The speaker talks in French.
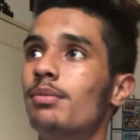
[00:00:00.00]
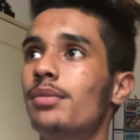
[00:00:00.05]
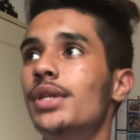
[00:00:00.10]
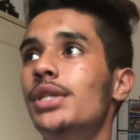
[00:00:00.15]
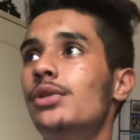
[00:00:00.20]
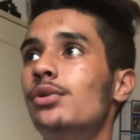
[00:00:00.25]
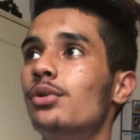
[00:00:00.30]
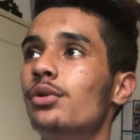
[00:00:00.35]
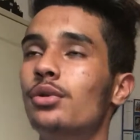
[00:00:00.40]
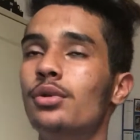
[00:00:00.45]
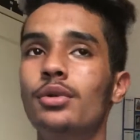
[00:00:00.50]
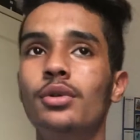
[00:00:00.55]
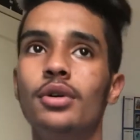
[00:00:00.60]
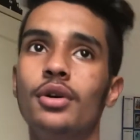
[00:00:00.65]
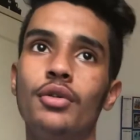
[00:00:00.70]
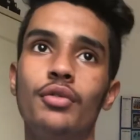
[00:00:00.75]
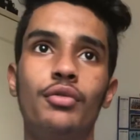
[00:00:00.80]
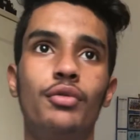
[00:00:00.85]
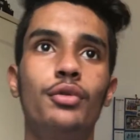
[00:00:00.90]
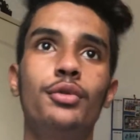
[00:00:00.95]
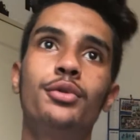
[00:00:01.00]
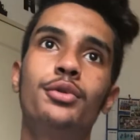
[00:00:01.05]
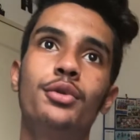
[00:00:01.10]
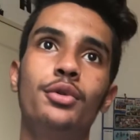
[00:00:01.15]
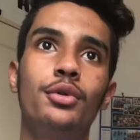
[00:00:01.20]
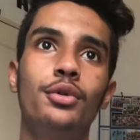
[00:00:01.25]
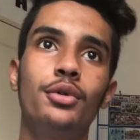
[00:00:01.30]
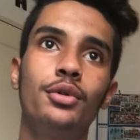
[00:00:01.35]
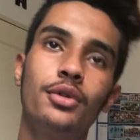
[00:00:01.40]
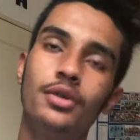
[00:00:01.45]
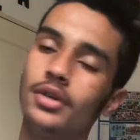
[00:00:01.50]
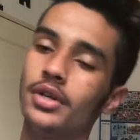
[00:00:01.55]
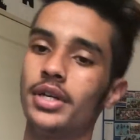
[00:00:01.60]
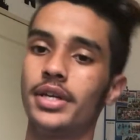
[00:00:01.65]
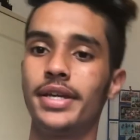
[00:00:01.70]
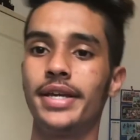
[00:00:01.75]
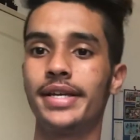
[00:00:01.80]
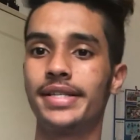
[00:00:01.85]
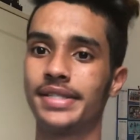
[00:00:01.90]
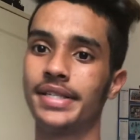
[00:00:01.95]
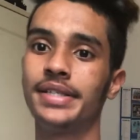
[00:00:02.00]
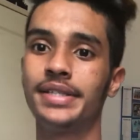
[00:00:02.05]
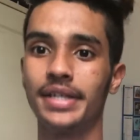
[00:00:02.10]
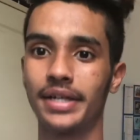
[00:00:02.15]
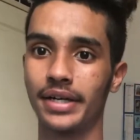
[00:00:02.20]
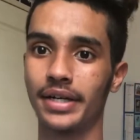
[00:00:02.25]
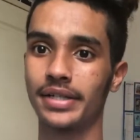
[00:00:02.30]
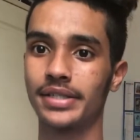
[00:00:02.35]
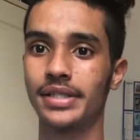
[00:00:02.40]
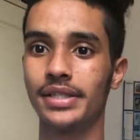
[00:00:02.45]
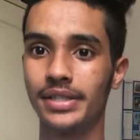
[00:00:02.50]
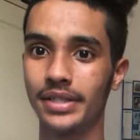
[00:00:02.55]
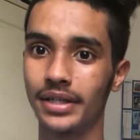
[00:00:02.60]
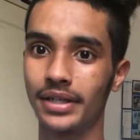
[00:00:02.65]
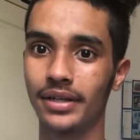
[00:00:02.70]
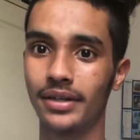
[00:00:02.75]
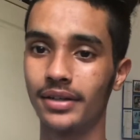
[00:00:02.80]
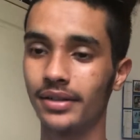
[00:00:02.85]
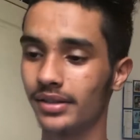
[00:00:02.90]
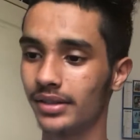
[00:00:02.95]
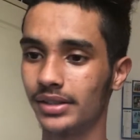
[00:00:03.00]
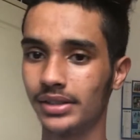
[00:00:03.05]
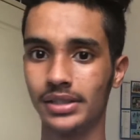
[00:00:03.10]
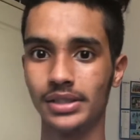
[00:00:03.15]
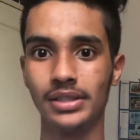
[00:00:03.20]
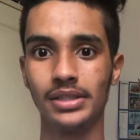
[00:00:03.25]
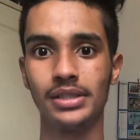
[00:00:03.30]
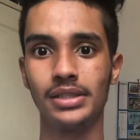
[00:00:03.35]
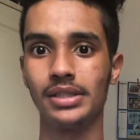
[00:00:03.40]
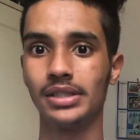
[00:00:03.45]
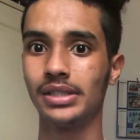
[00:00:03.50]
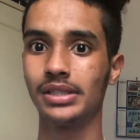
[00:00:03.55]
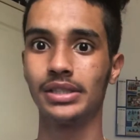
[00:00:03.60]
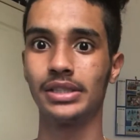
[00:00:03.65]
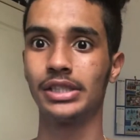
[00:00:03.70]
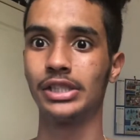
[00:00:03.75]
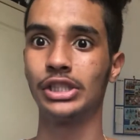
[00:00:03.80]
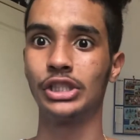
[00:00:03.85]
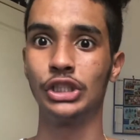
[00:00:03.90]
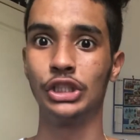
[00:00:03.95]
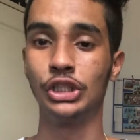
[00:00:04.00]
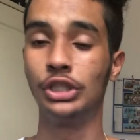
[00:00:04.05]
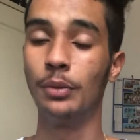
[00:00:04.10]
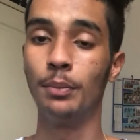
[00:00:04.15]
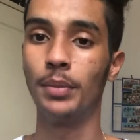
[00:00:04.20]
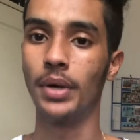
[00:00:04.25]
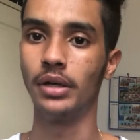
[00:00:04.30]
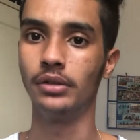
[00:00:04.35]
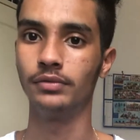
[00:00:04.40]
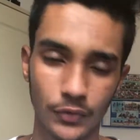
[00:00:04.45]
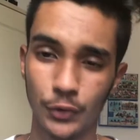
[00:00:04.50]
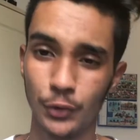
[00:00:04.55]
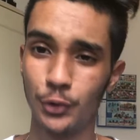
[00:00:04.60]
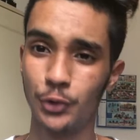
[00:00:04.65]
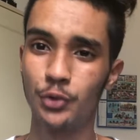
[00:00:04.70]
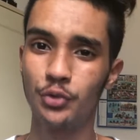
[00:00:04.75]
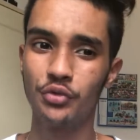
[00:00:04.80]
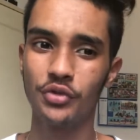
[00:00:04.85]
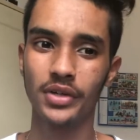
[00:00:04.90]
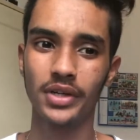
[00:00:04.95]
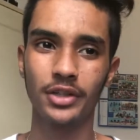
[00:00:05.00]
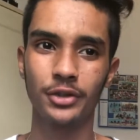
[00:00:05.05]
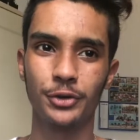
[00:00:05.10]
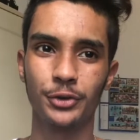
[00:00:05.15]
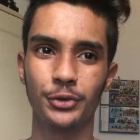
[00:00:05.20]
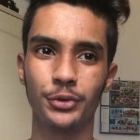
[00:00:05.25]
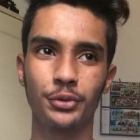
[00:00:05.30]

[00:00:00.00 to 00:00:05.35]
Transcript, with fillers: météo, photo etc. etc. J'aime pas. Du coup, voilà, je